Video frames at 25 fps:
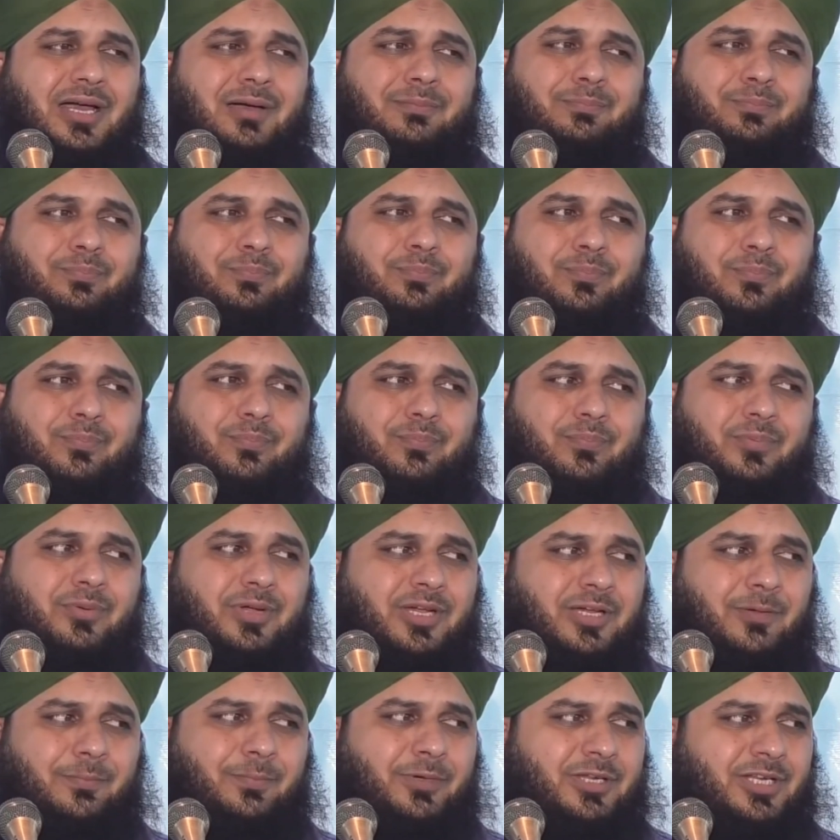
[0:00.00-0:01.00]
अब
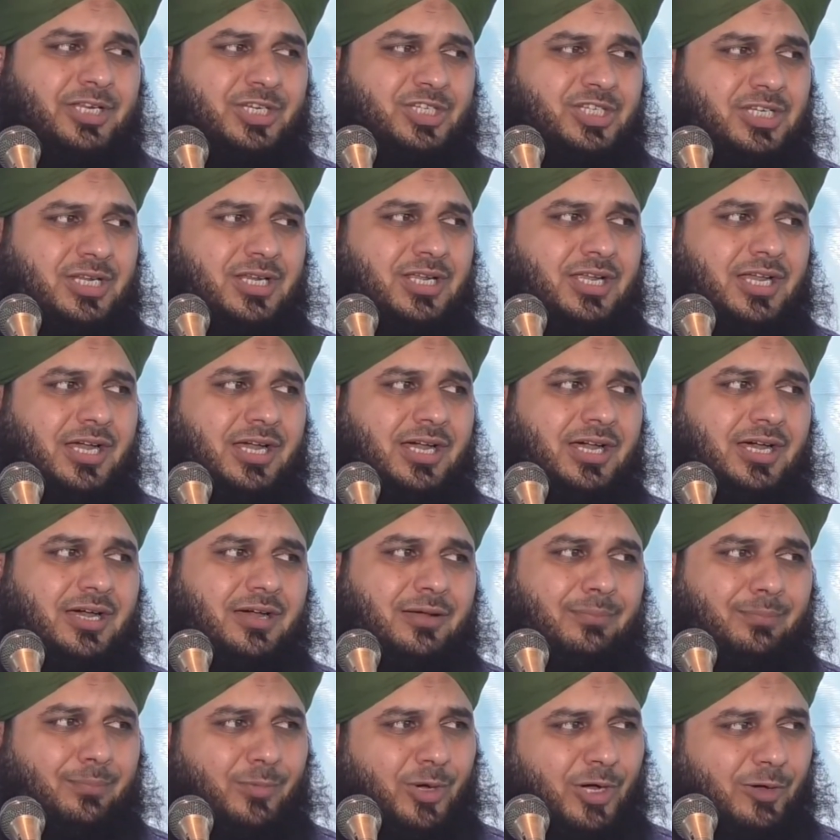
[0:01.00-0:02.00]
कब्र अशर का
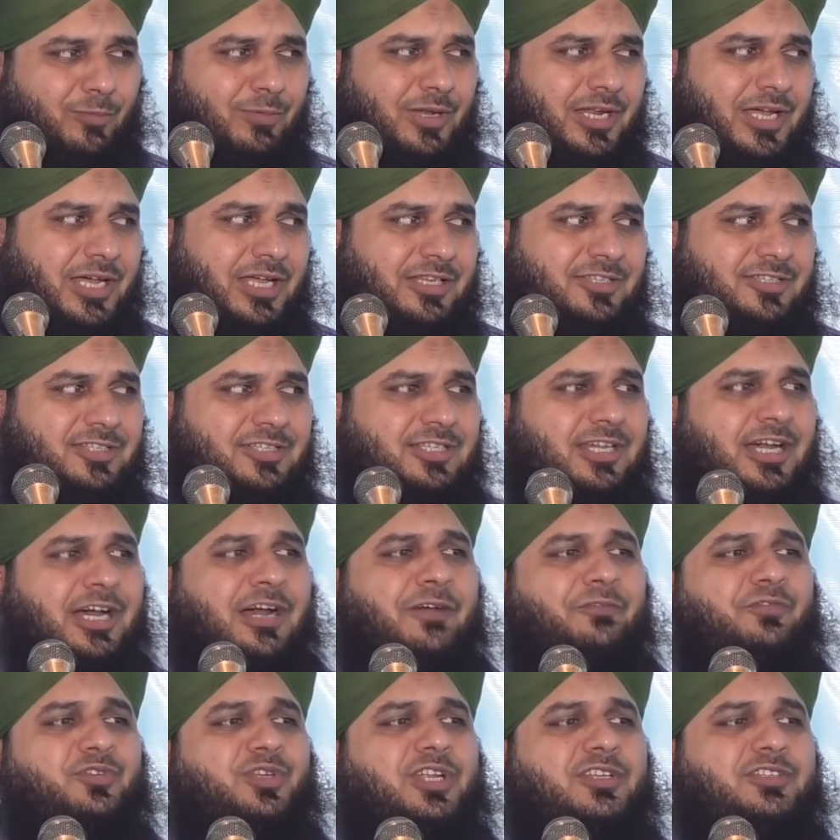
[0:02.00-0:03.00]
मामला
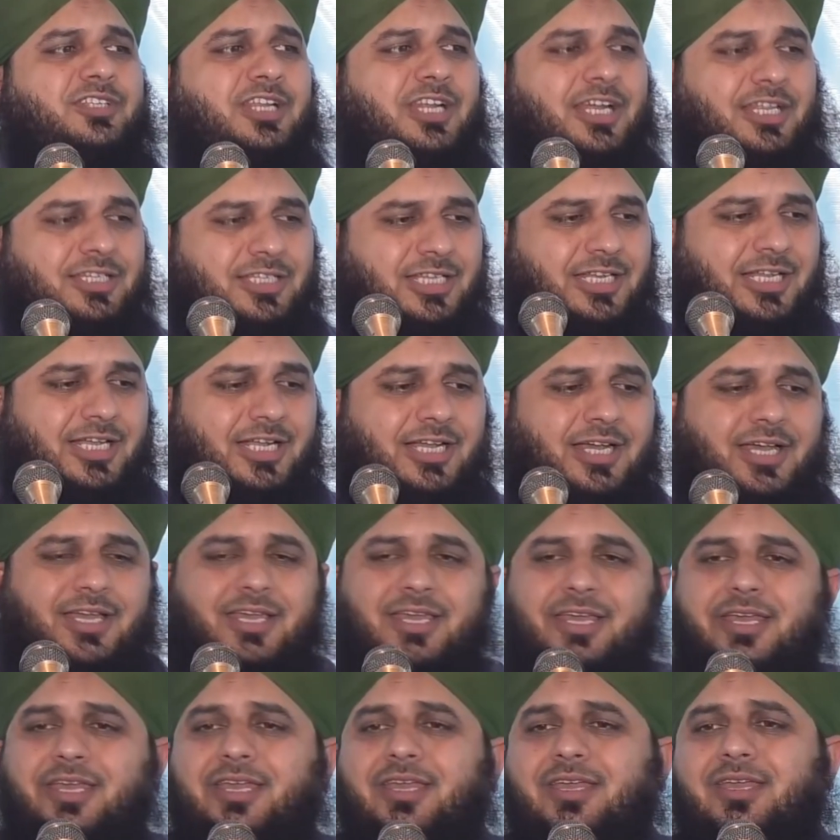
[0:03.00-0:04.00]
साफ नज़र आने लगा
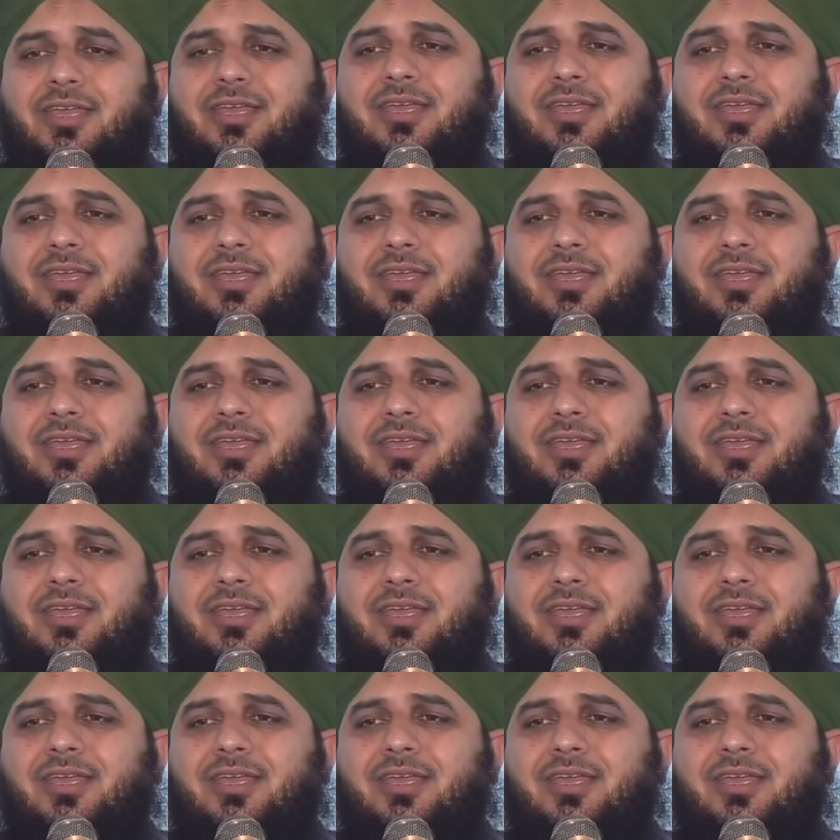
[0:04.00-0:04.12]
है